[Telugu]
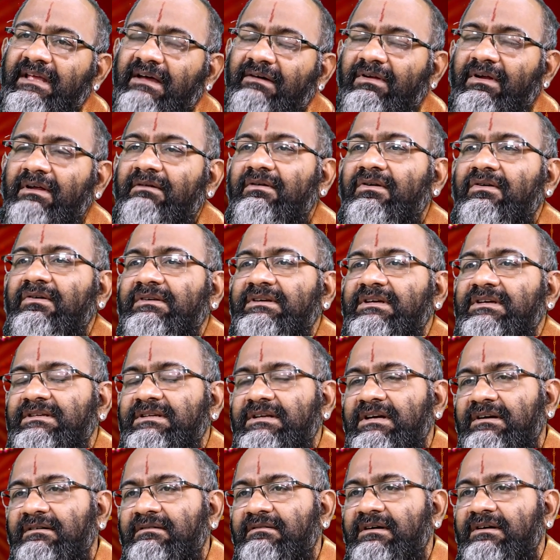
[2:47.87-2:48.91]
ఎవరెవరో
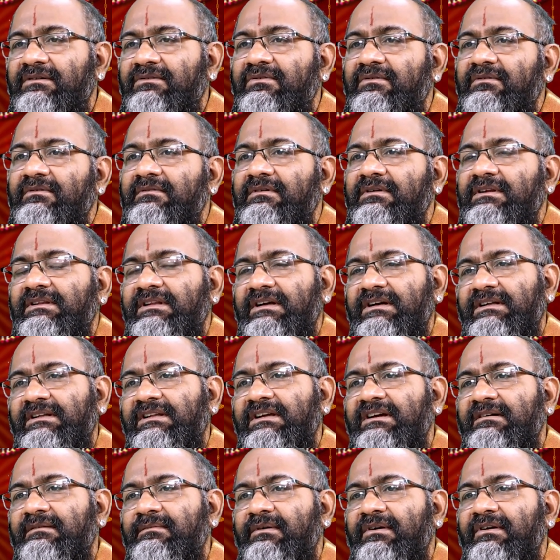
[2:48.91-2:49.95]
చేసినటువంటి కొన్ని కొన్ని తెక్క
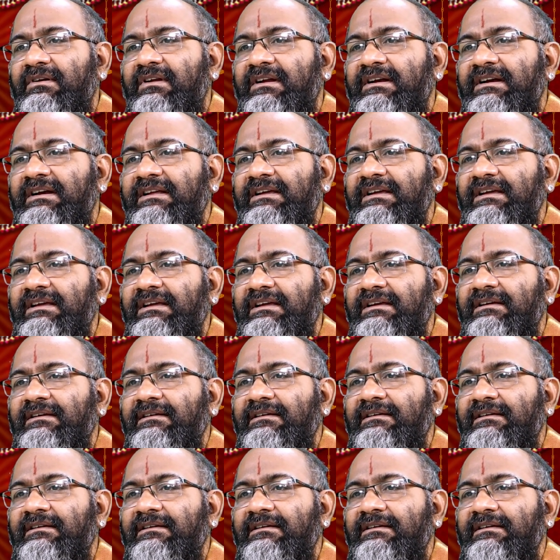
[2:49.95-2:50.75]
తెక్క పనులన్నిటికీ